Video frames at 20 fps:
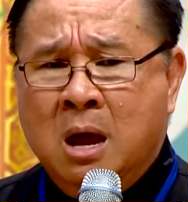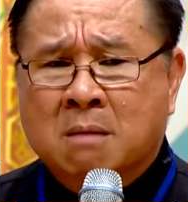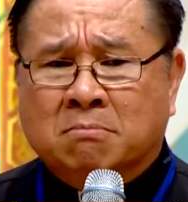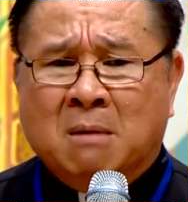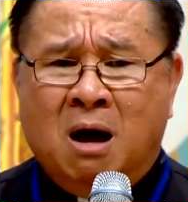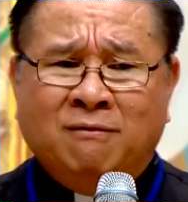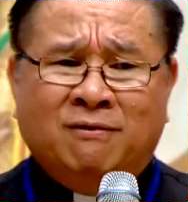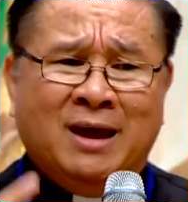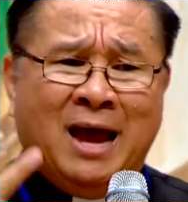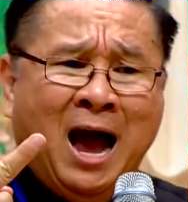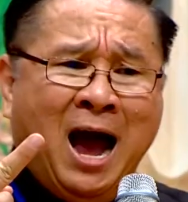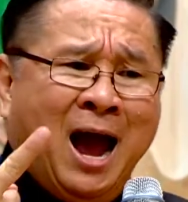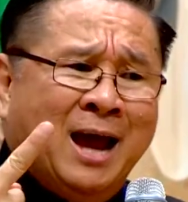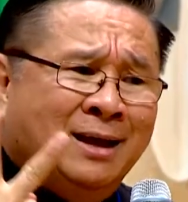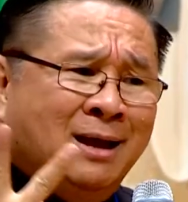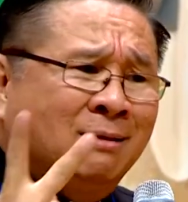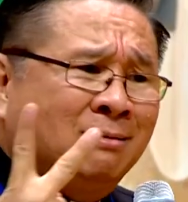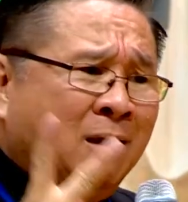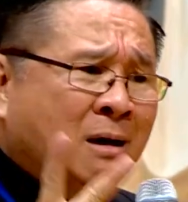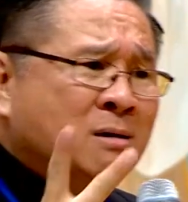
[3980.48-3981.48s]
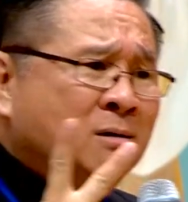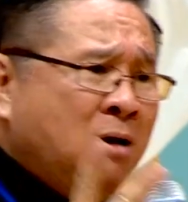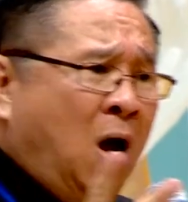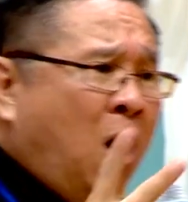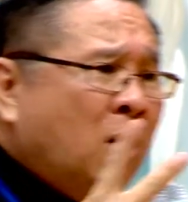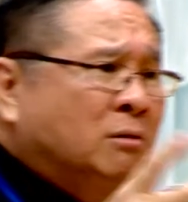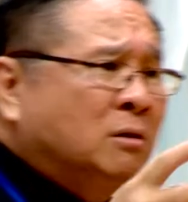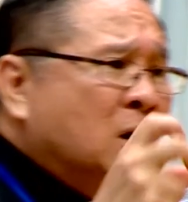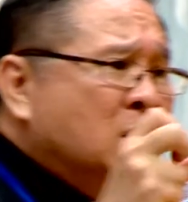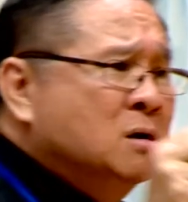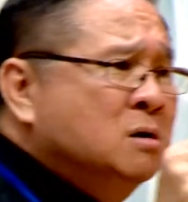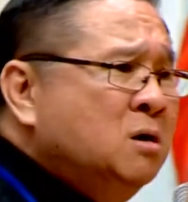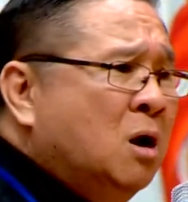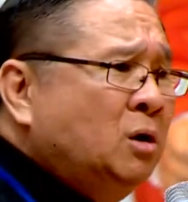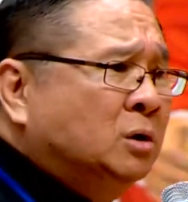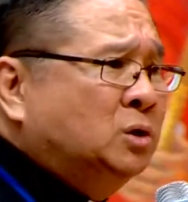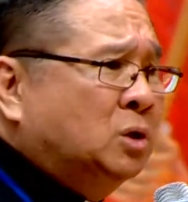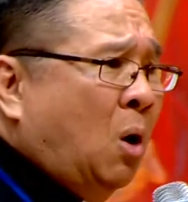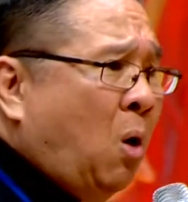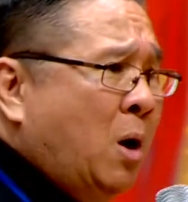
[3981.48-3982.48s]
Bởi vì hai cái từ đó tự nó
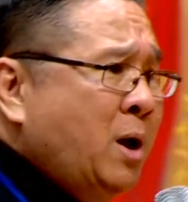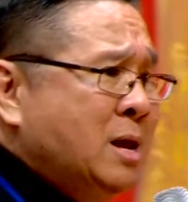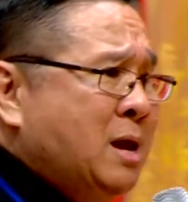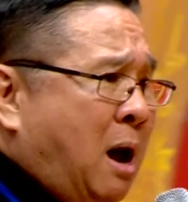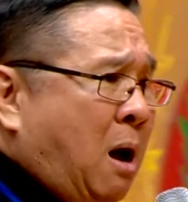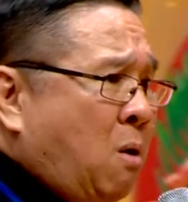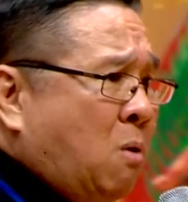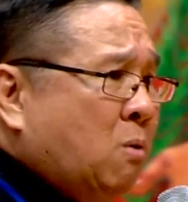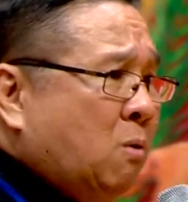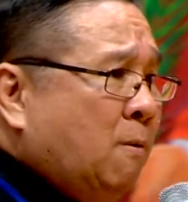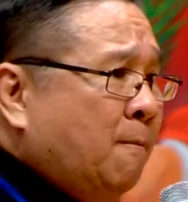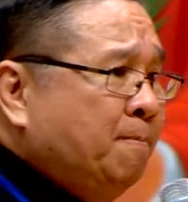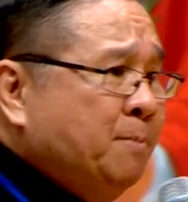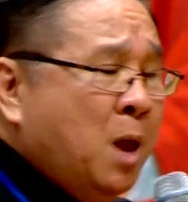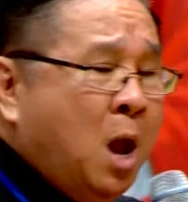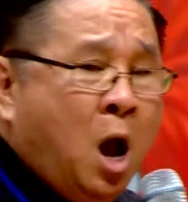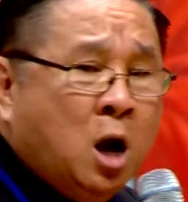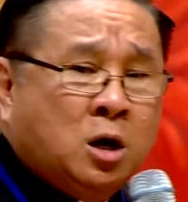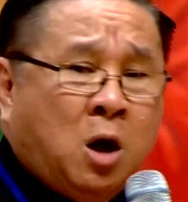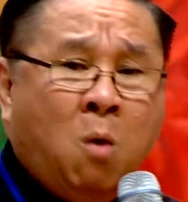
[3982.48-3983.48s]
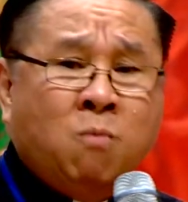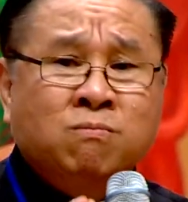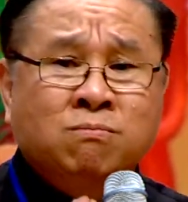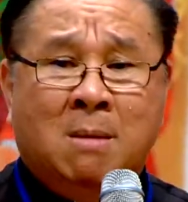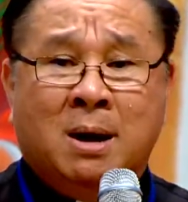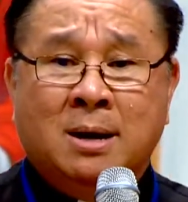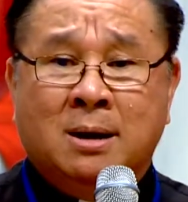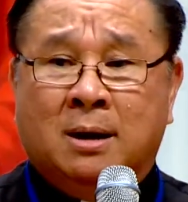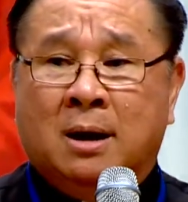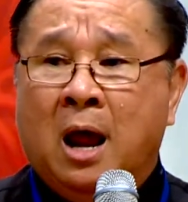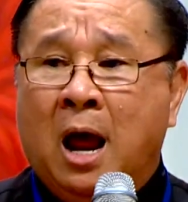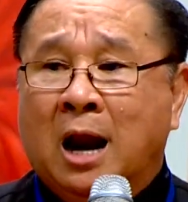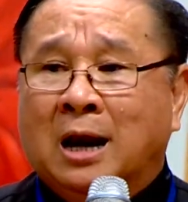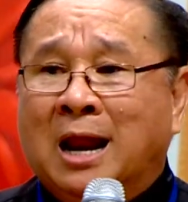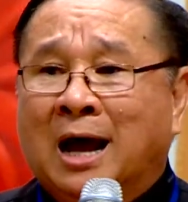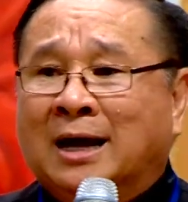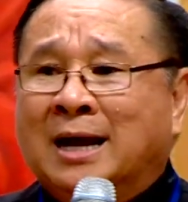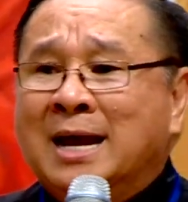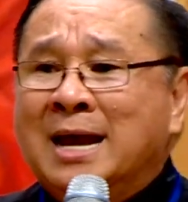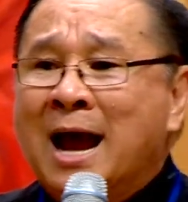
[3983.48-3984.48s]
chọi nhau. Công bình
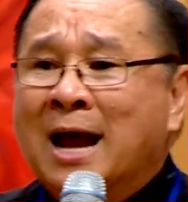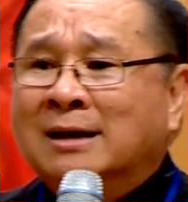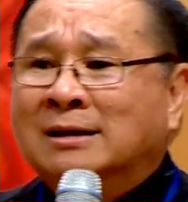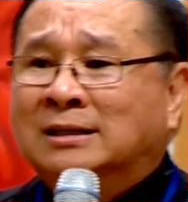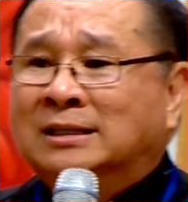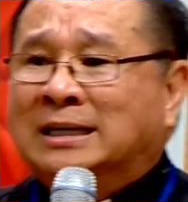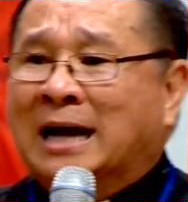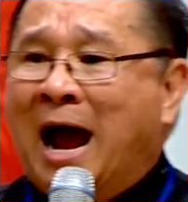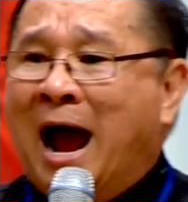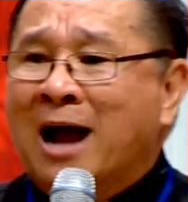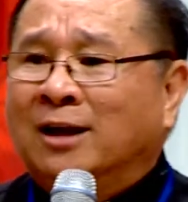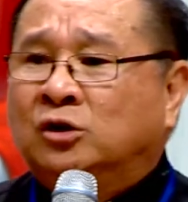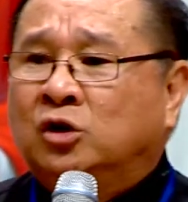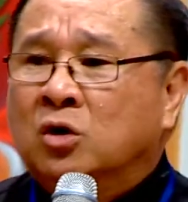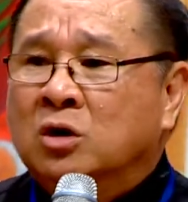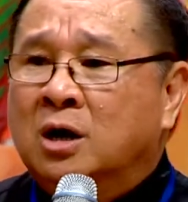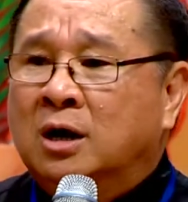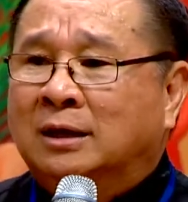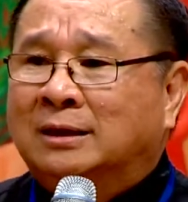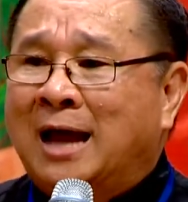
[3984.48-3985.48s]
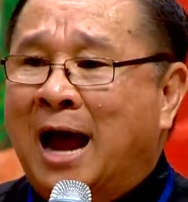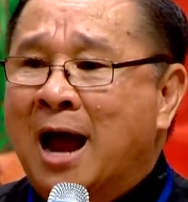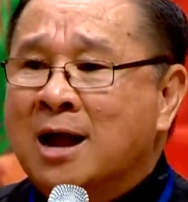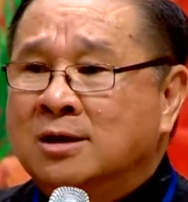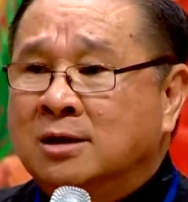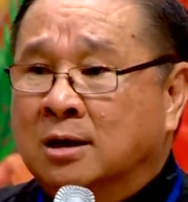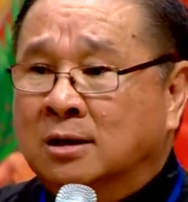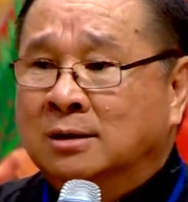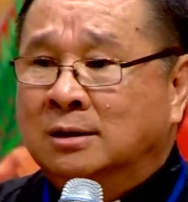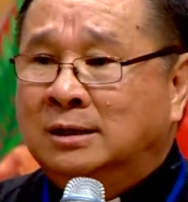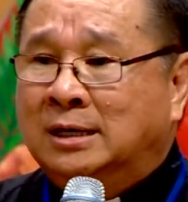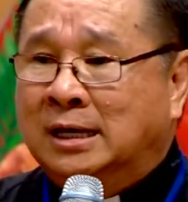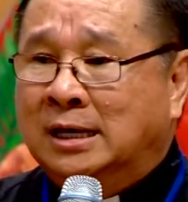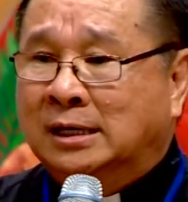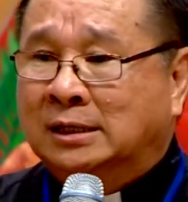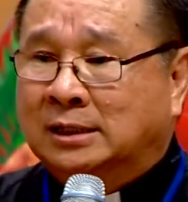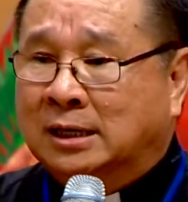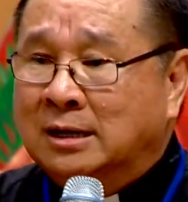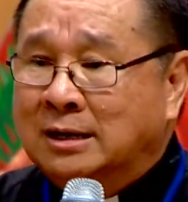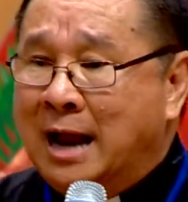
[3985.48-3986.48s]
là khi anh trả cho người ta những gì
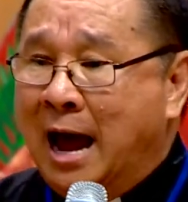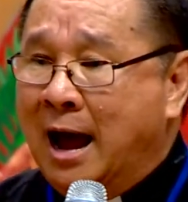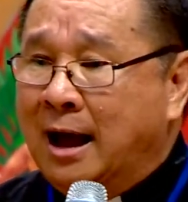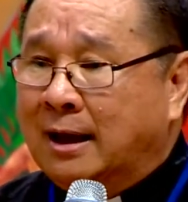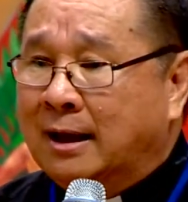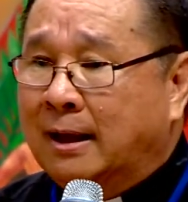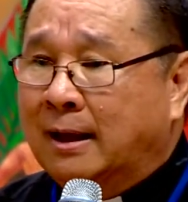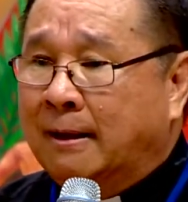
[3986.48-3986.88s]
xứng đáng.